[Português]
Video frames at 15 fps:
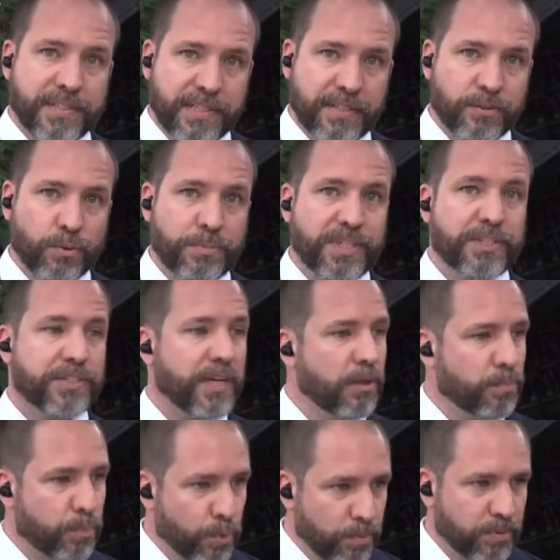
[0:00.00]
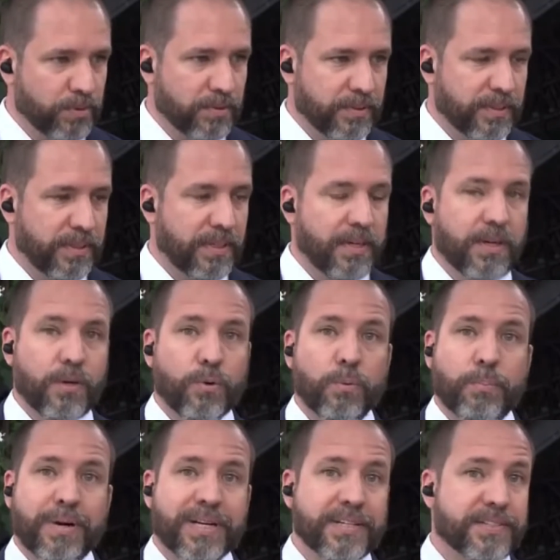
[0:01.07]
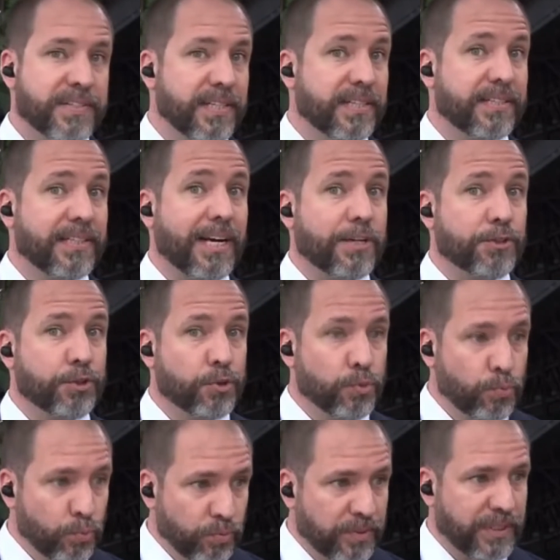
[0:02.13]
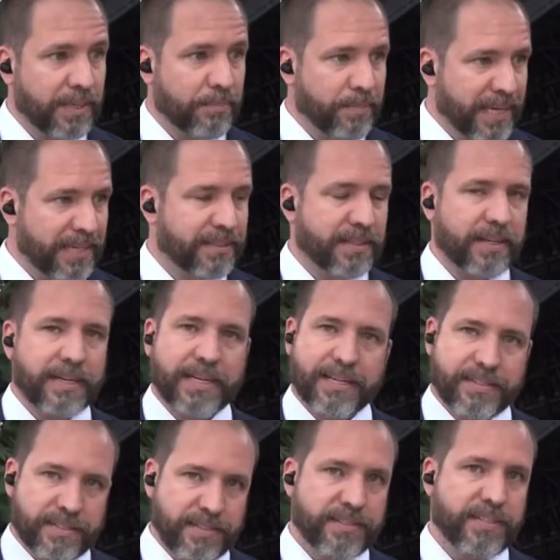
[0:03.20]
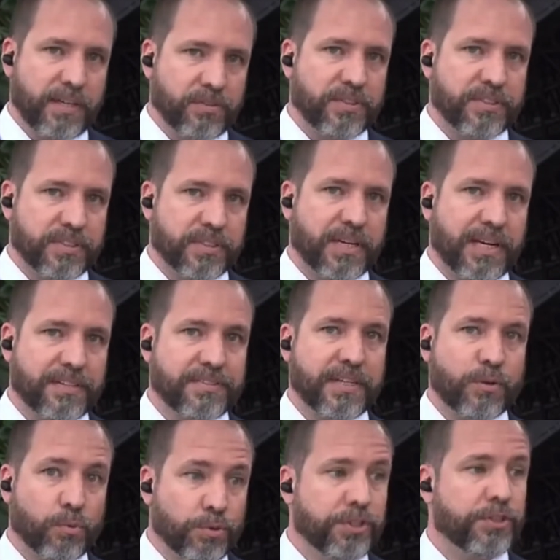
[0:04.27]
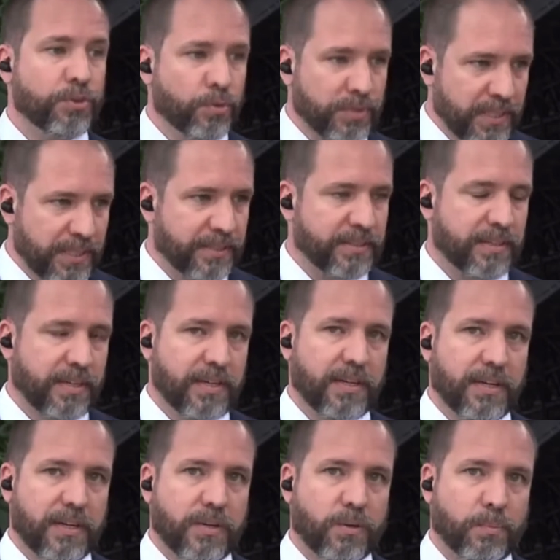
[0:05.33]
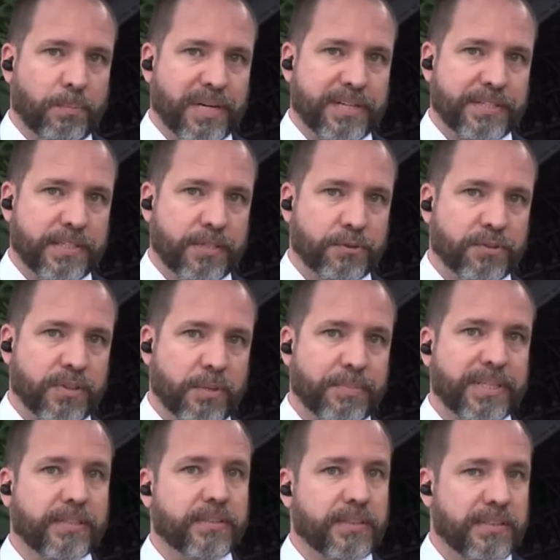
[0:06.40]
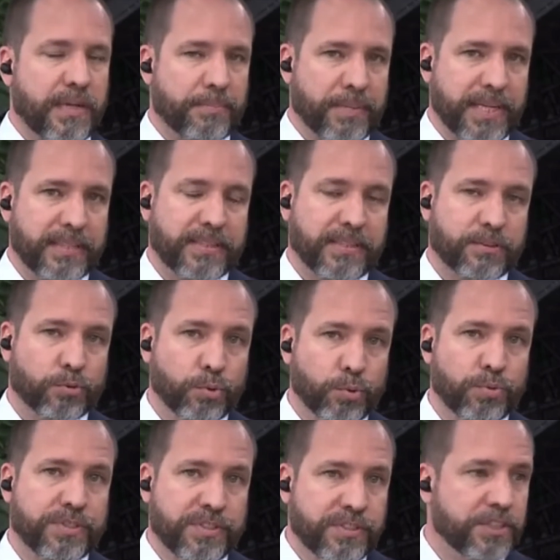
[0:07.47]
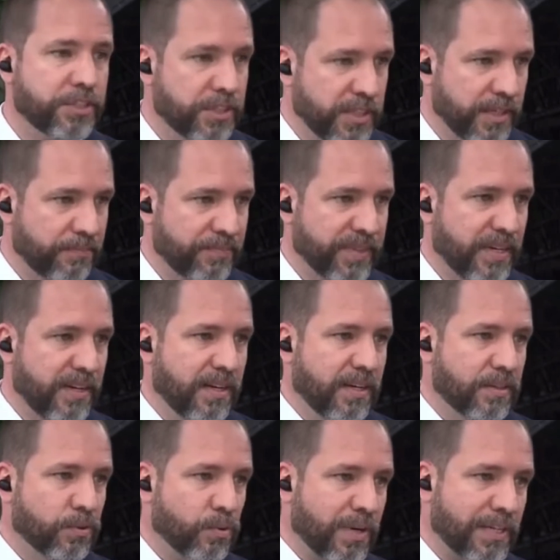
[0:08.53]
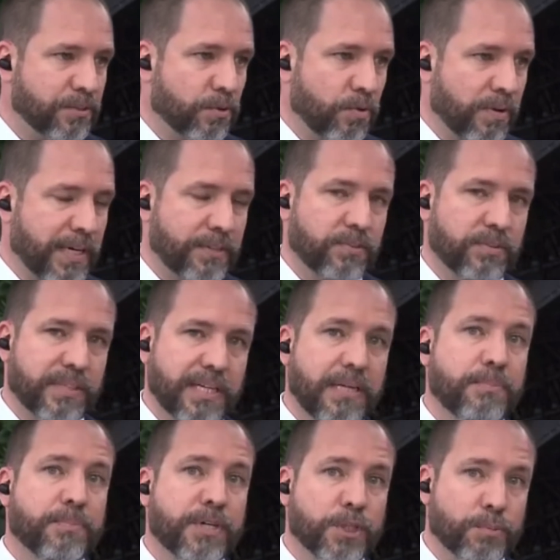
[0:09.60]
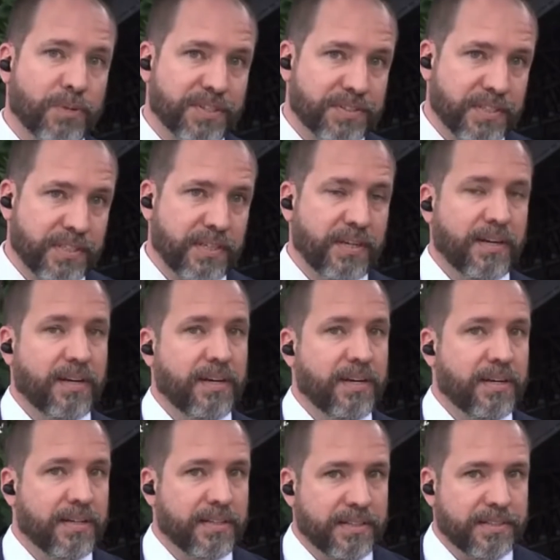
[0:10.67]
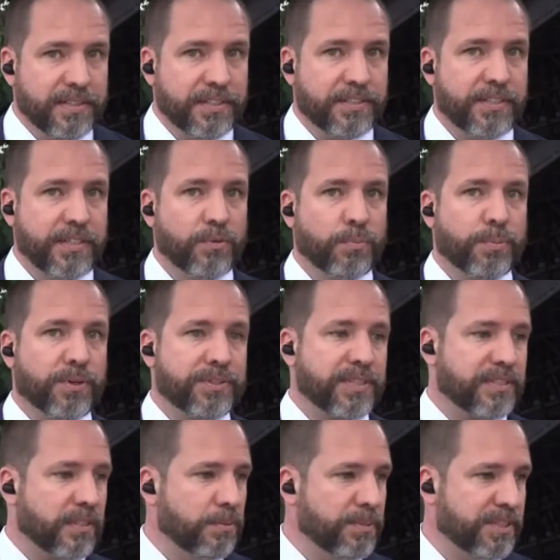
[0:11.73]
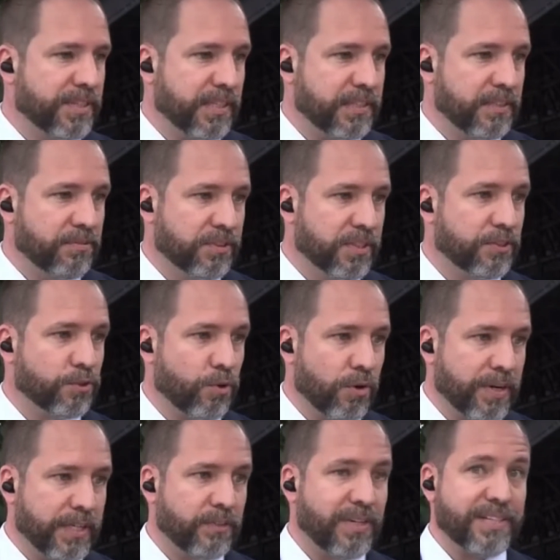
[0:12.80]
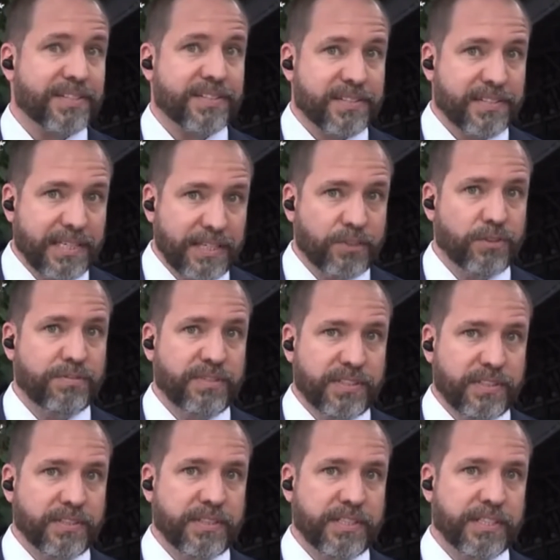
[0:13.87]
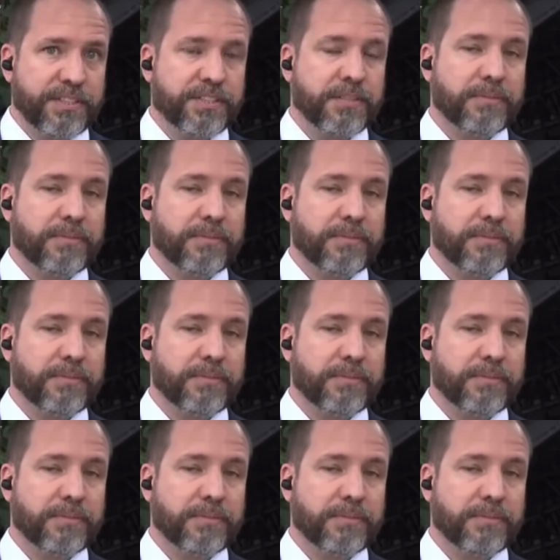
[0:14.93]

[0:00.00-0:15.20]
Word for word: do Ministério Público, o parecer da junta médica, que é essencial nesses casos, é condicionante, o parecer da junta médica, da médica, tudo isso existia no caso concreto dela, e mesmo assim existia um processo administrativo transcorrendo há 120 dias,